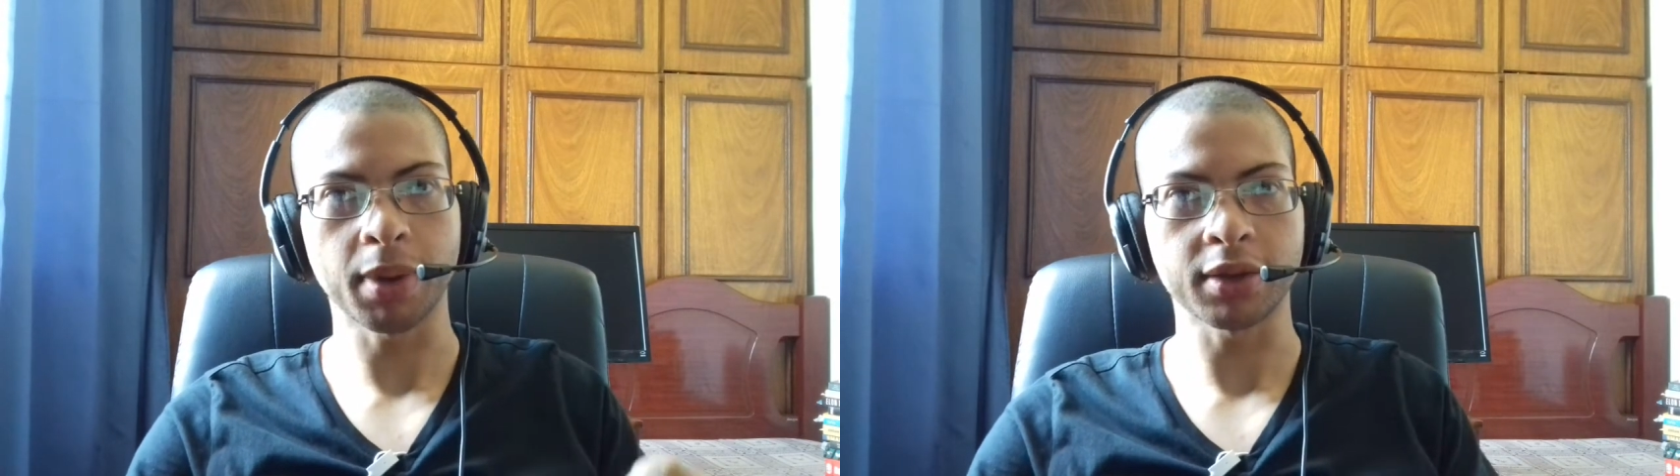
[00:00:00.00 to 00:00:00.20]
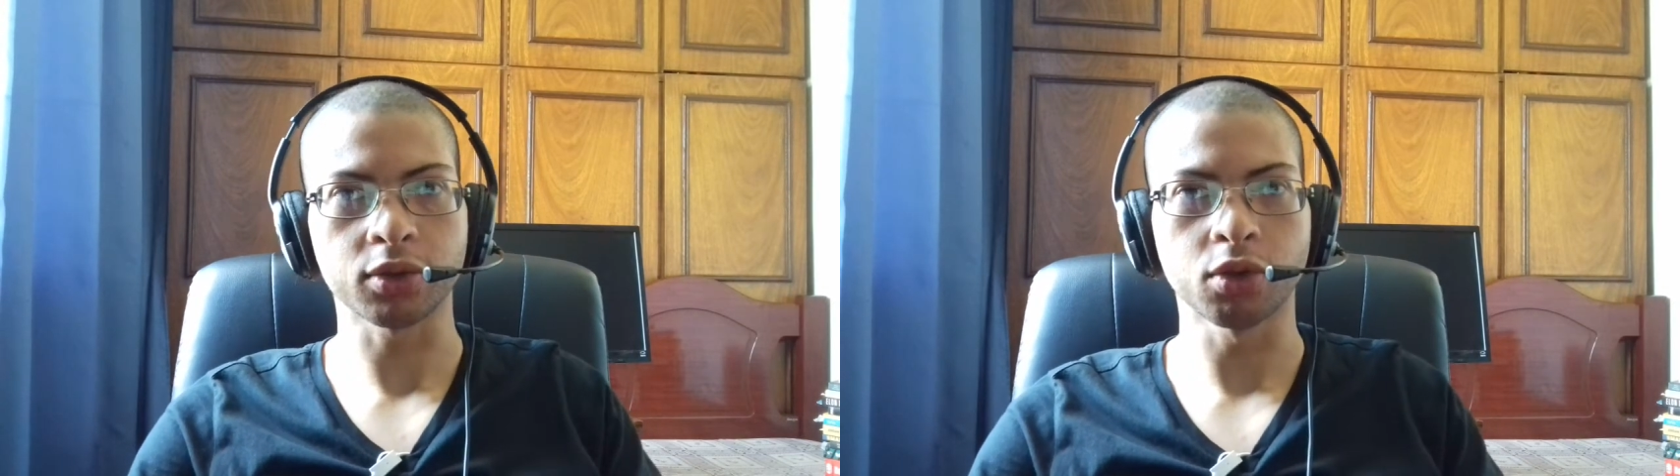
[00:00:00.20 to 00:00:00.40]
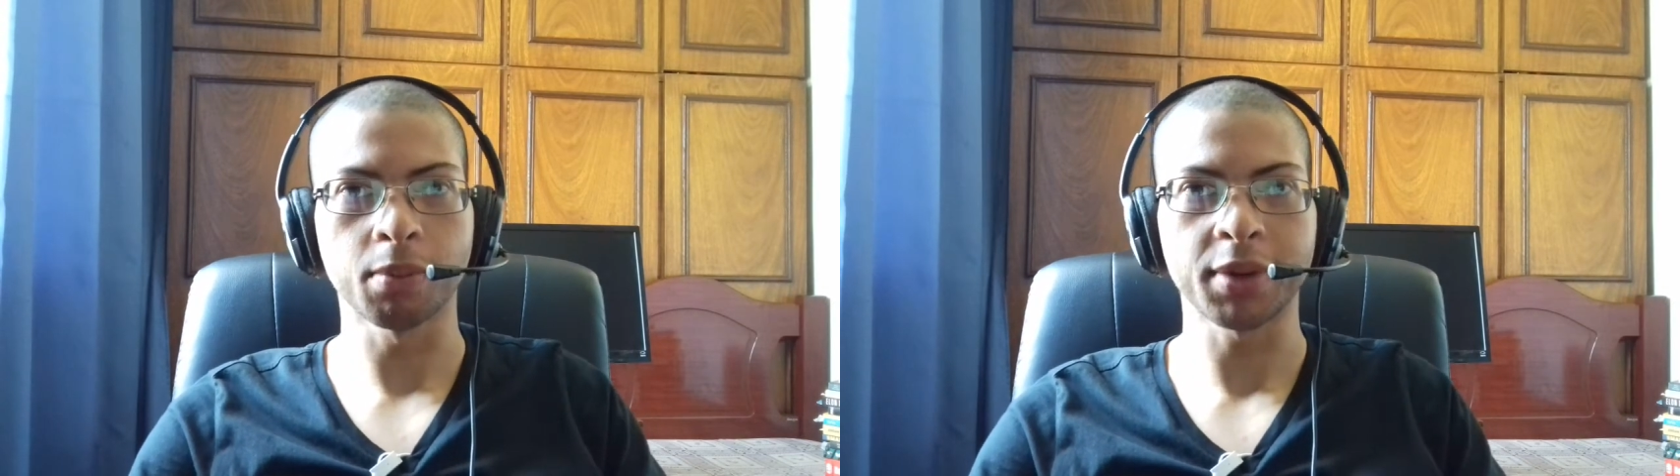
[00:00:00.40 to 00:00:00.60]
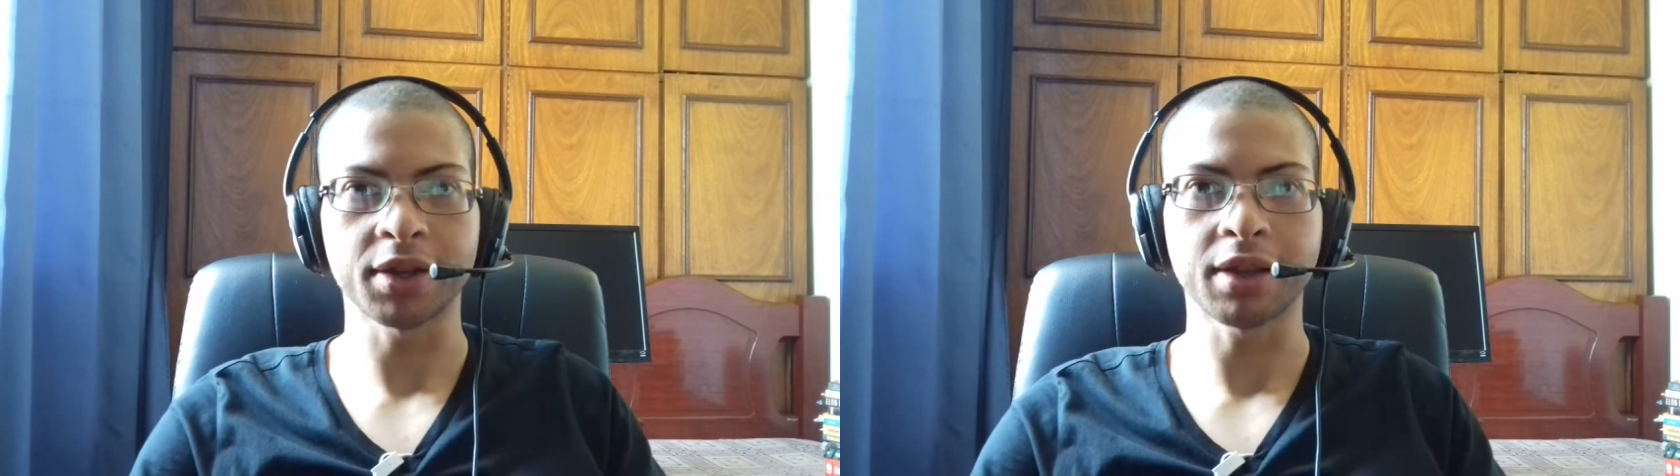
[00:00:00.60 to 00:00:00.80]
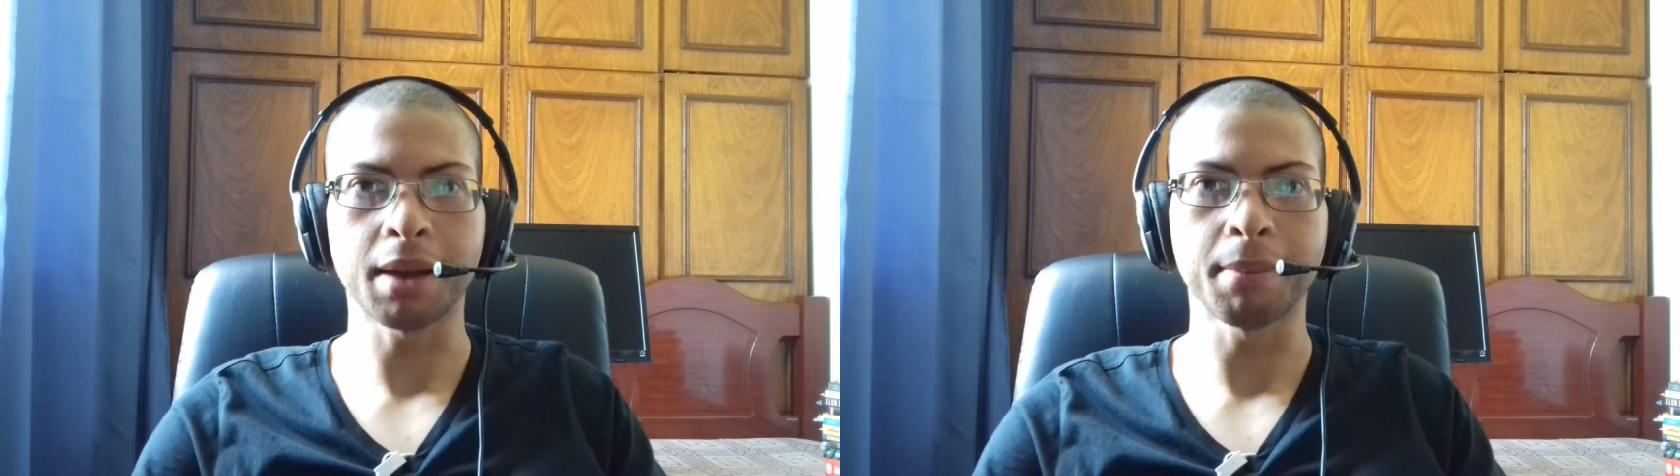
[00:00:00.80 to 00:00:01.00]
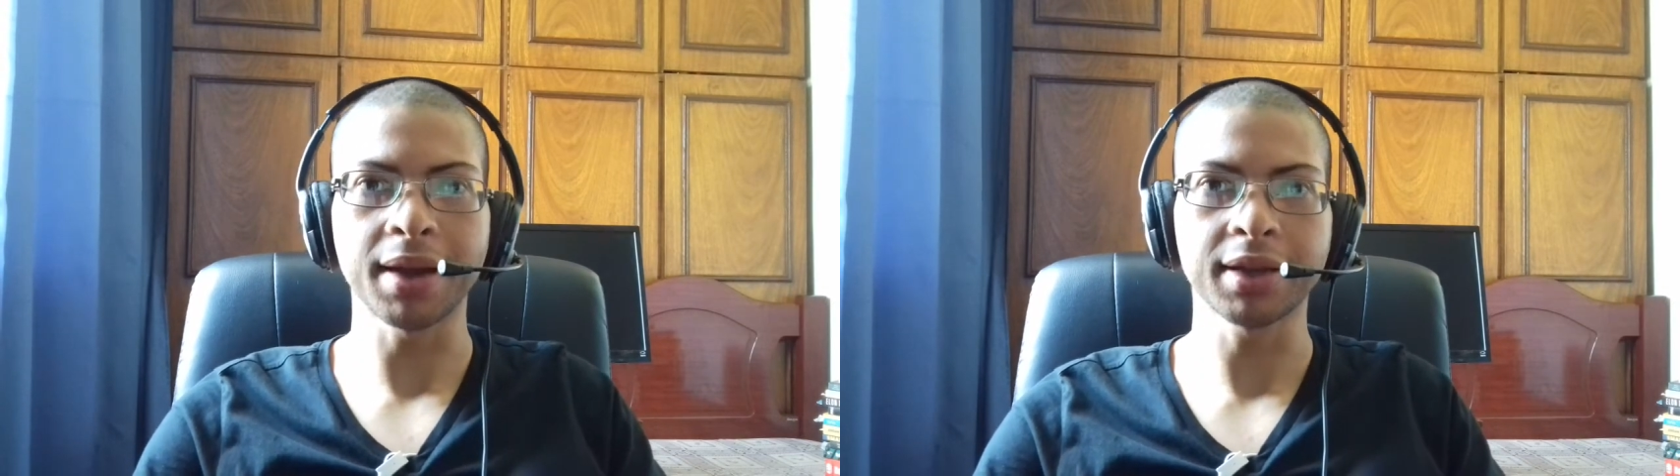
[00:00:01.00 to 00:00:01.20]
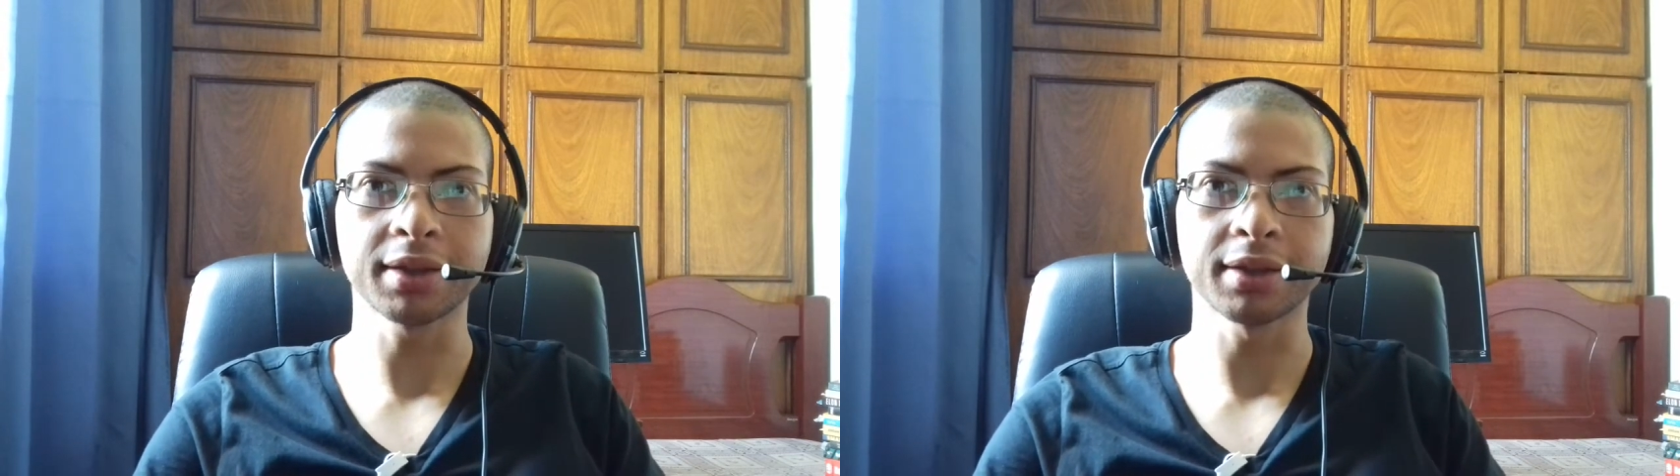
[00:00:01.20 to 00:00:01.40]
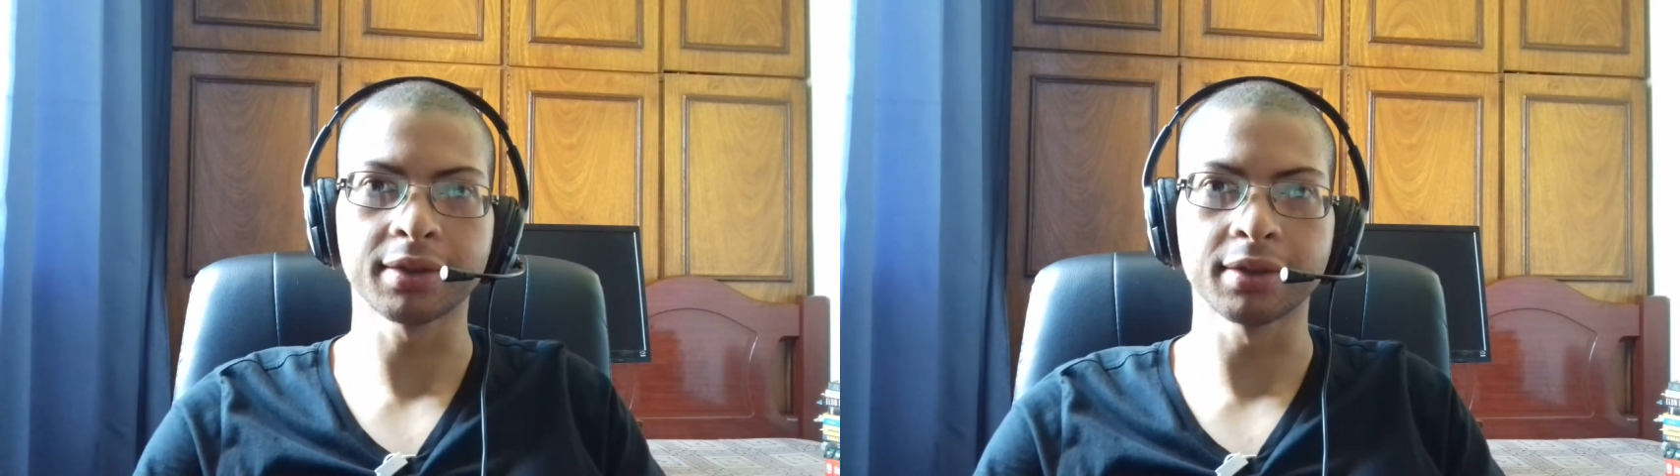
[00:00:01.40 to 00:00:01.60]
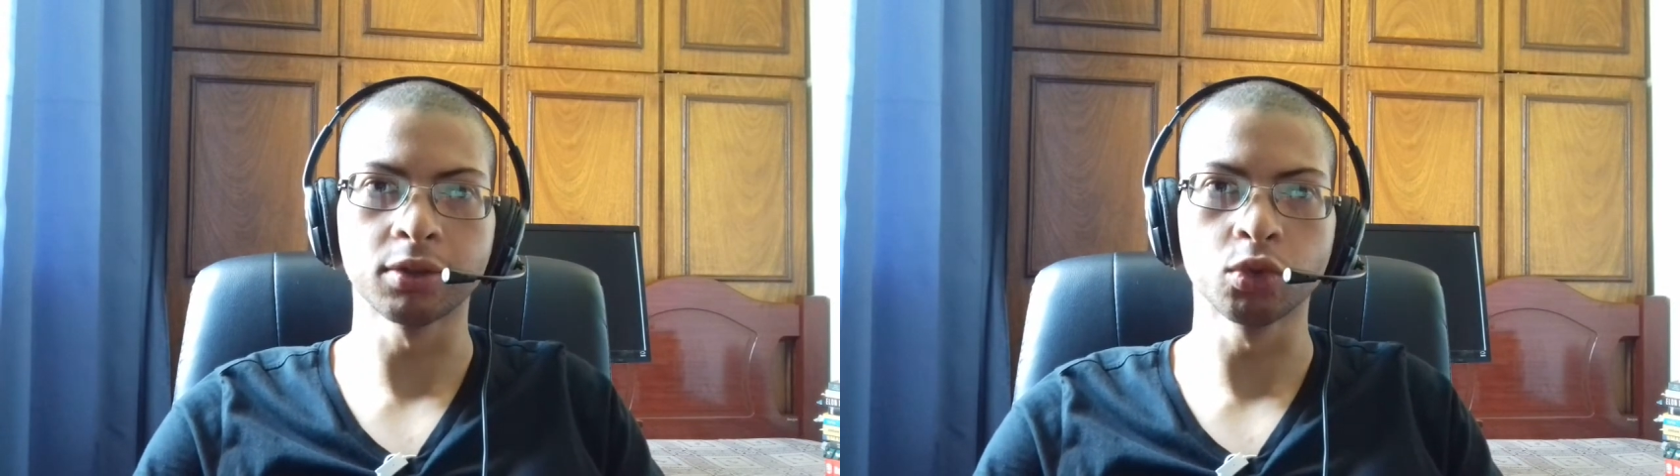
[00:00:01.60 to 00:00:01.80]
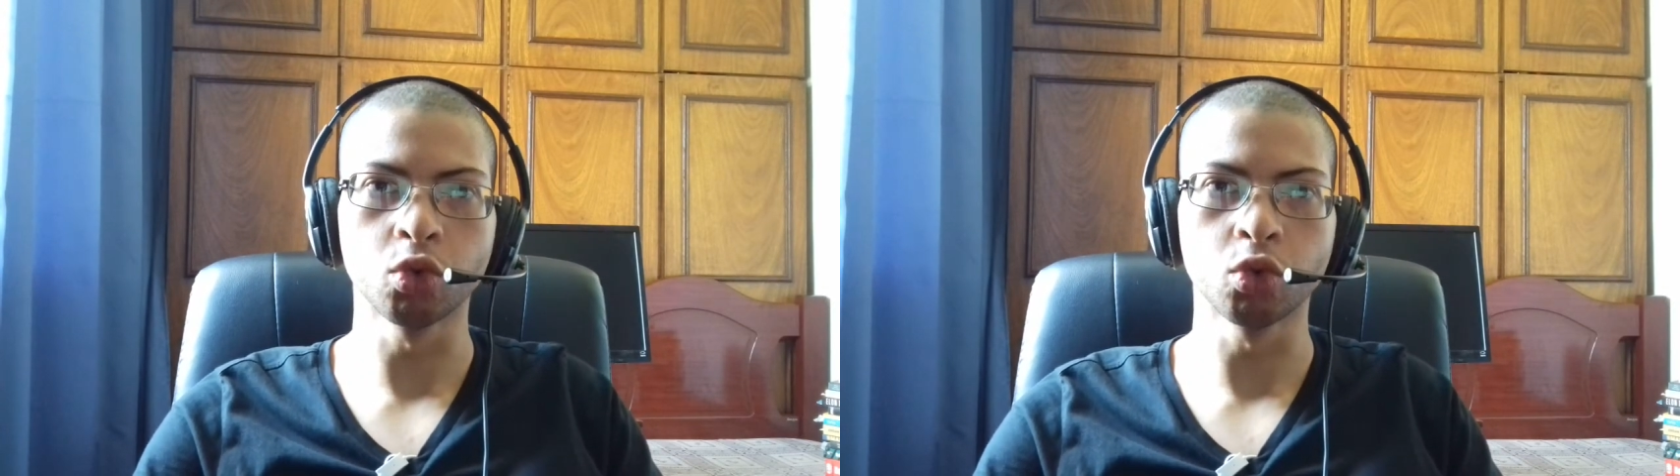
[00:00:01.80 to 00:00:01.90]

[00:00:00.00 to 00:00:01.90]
passou a prestar mais atenção